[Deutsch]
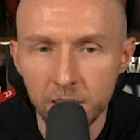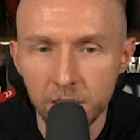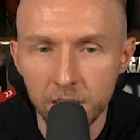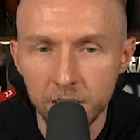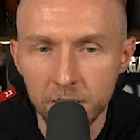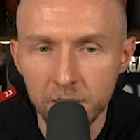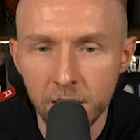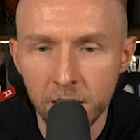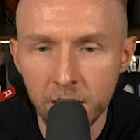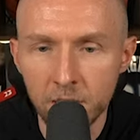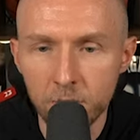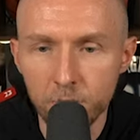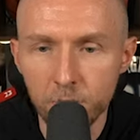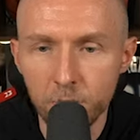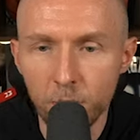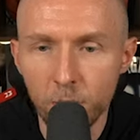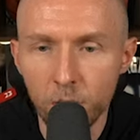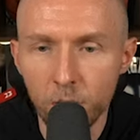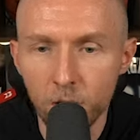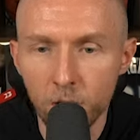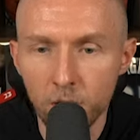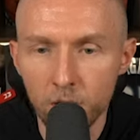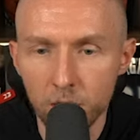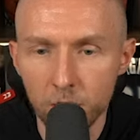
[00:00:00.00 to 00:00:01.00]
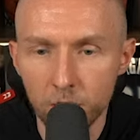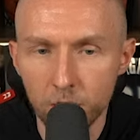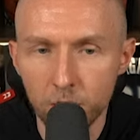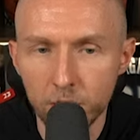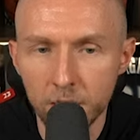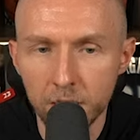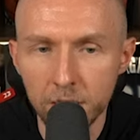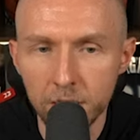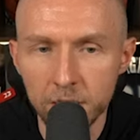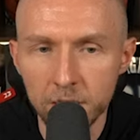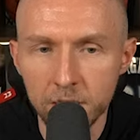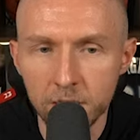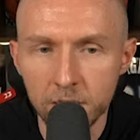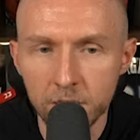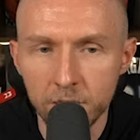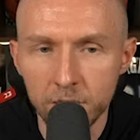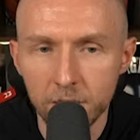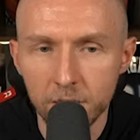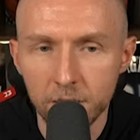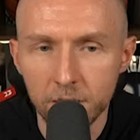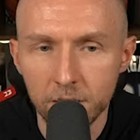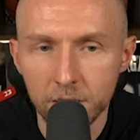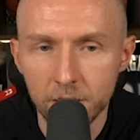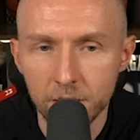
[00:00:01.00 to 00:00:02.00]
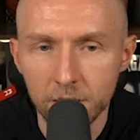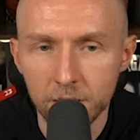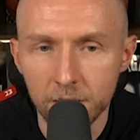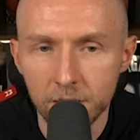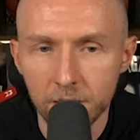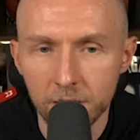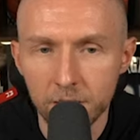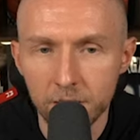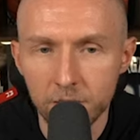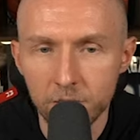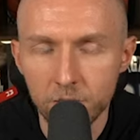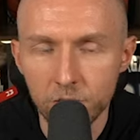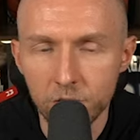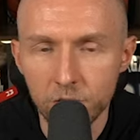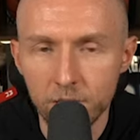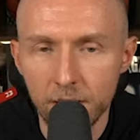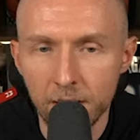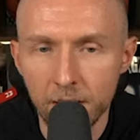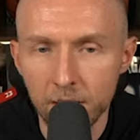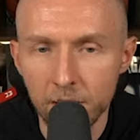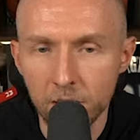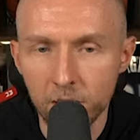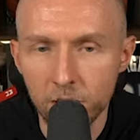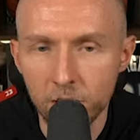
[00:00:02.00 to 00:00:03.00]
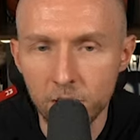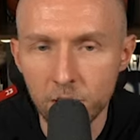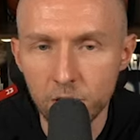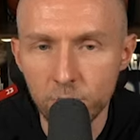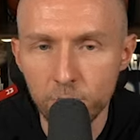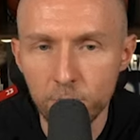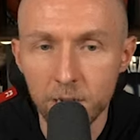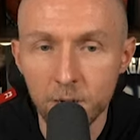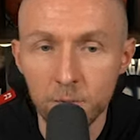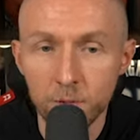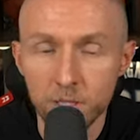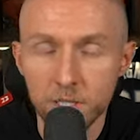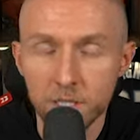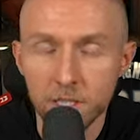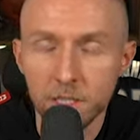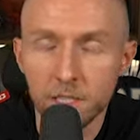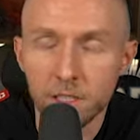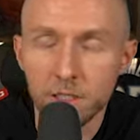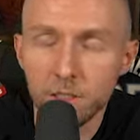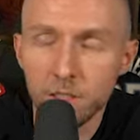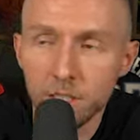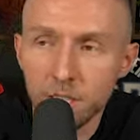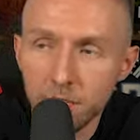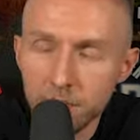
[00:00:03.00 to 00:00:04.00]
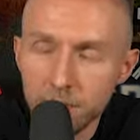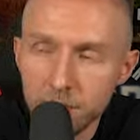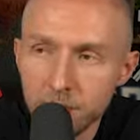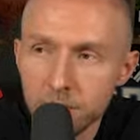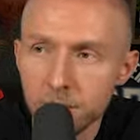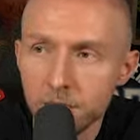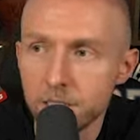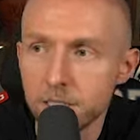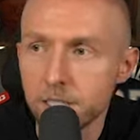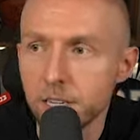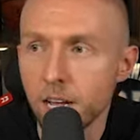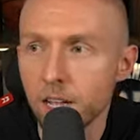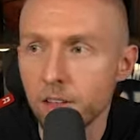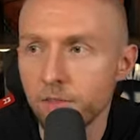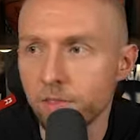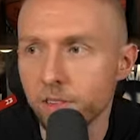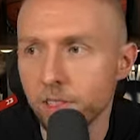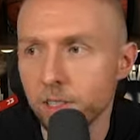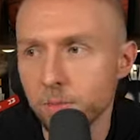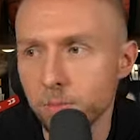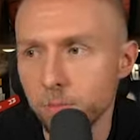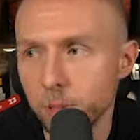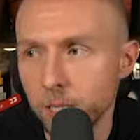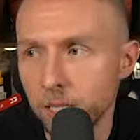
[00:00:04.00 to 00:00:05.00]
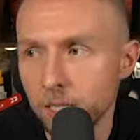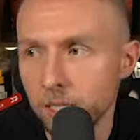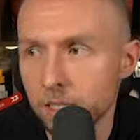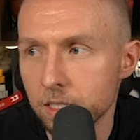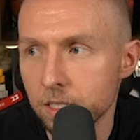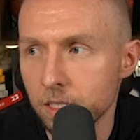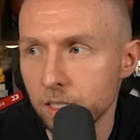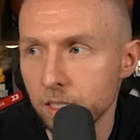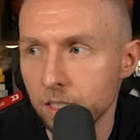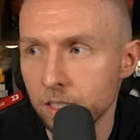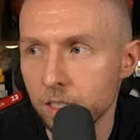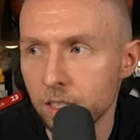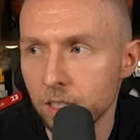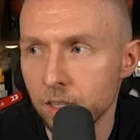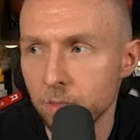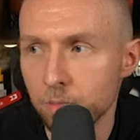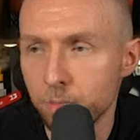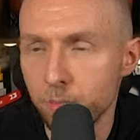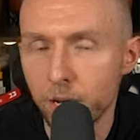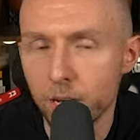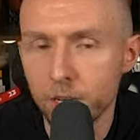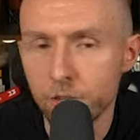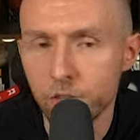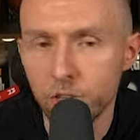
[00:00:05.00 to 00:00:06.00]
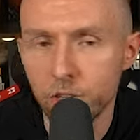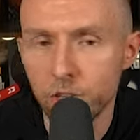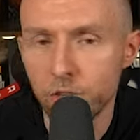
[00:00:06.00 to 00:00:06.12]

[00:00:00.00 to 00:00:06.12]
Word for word: Dann Paul Reed starke Rollenspieler mussten natürlich jetzt in der Zeit von Embiid in die Bresche